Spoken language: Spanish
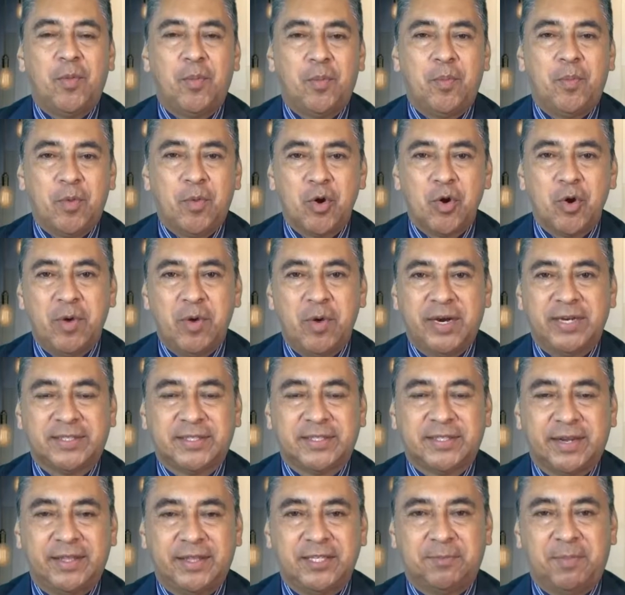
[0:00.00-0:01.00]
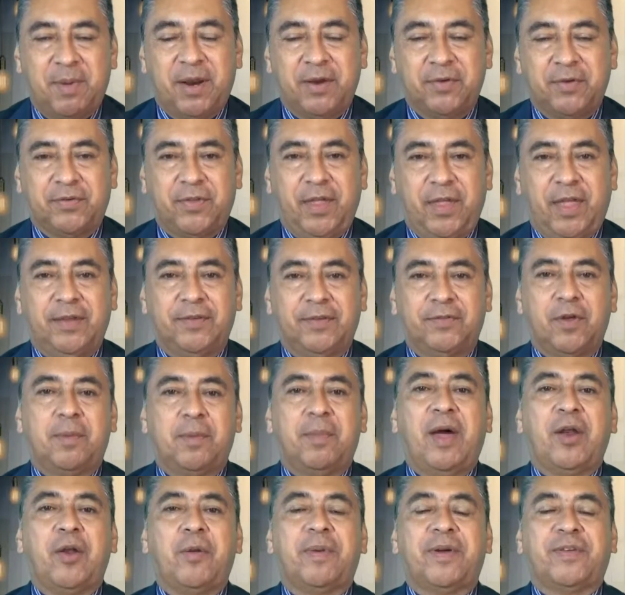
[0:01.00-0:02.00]
Muy buenas tardes para ustedes. Su
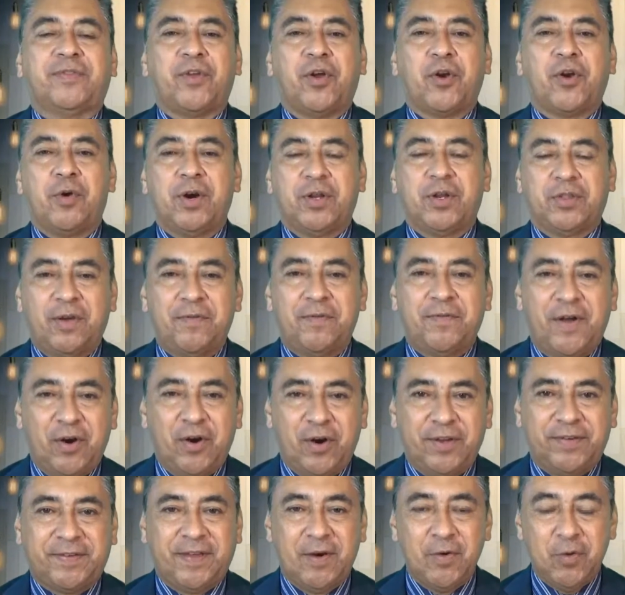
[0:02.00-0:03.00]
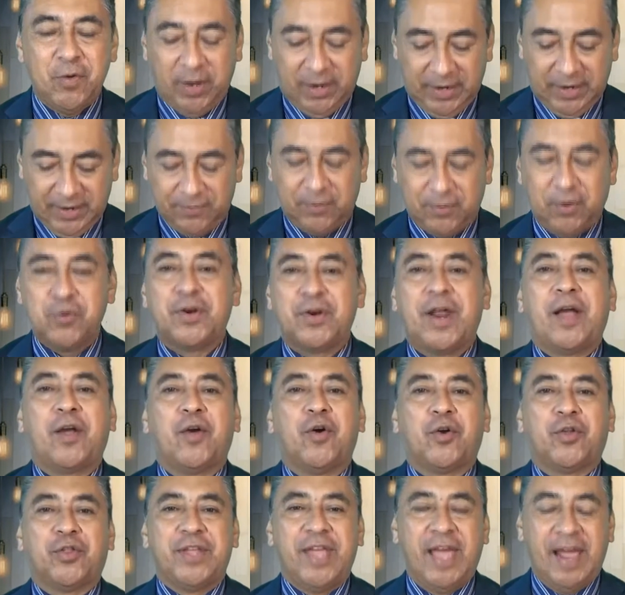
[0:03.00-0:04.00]
hermano Pastor Roberto Alfaro les saluda y les doy una
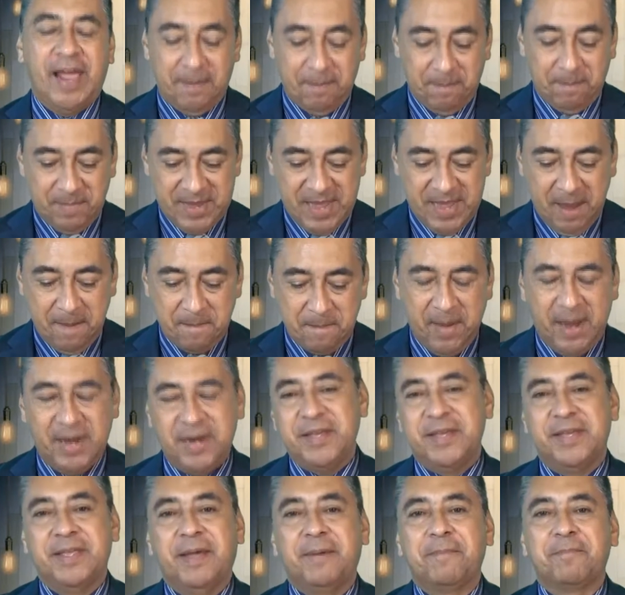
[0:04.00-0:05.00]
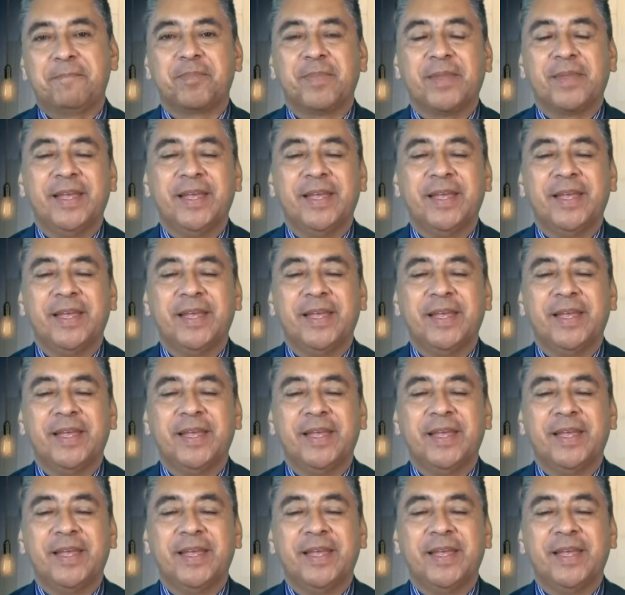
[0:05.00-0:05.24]
cordial bienvenida.